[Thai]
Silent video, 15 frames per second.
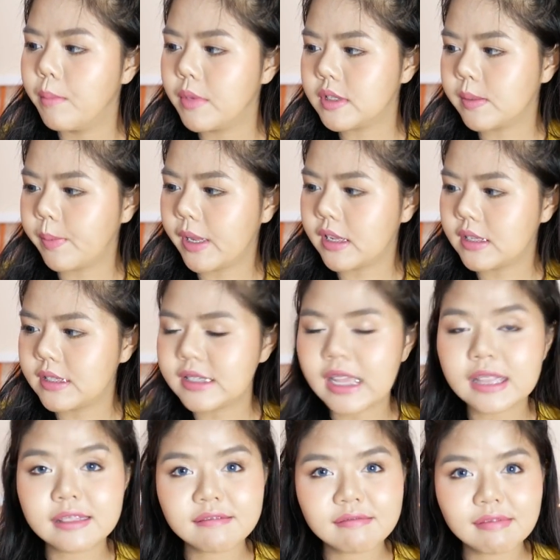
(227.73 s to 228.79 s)
มันจะเป็นเซ
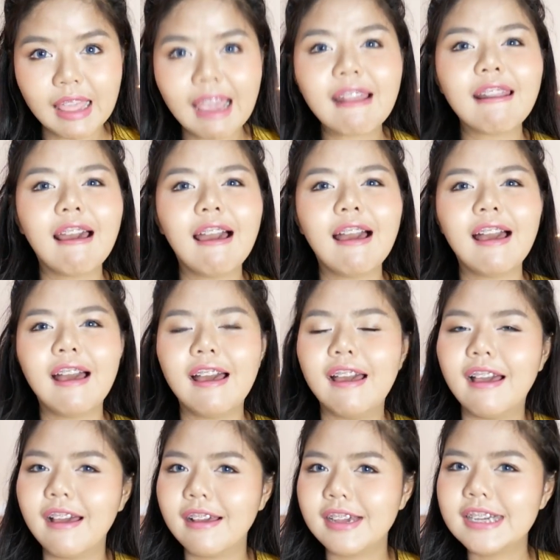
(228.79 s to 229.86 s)
ตแต่งหน้า
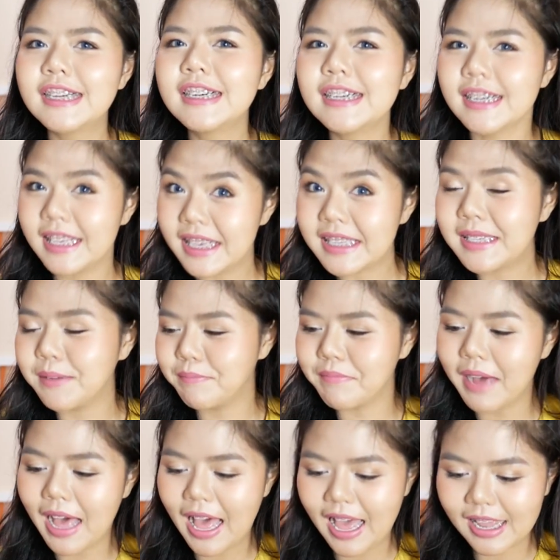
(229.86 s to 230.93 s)
เออ20
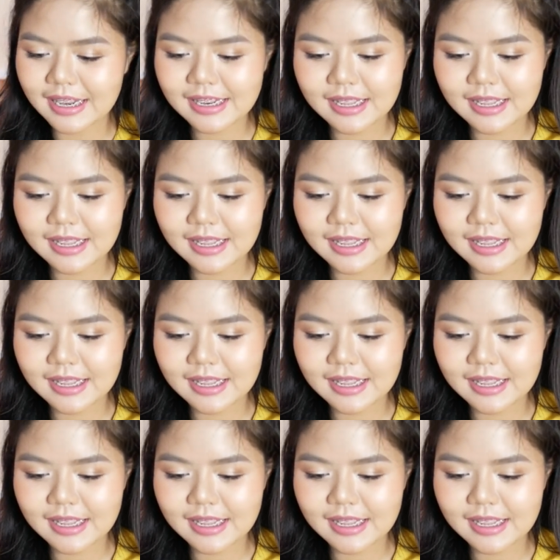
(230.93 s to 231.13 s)
บาท